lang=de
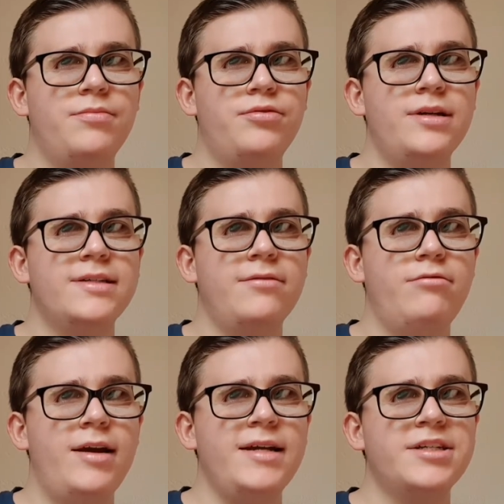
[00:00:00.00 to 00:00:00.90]

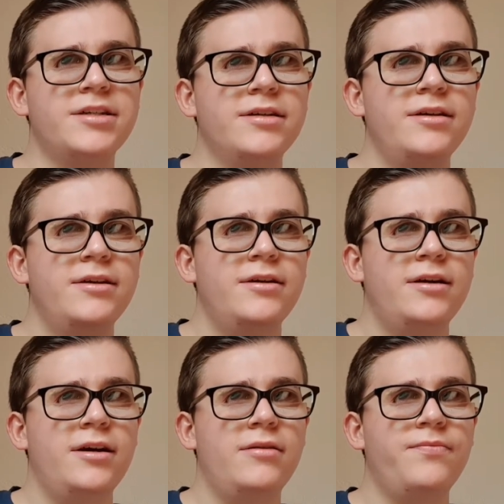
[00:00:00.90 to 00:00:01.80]
Preservation
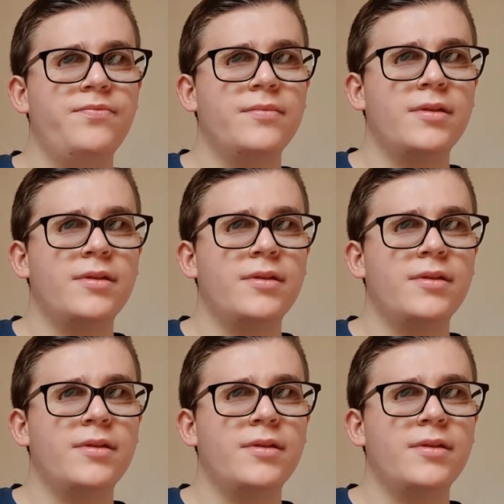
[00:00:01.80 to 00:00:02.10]
ähm,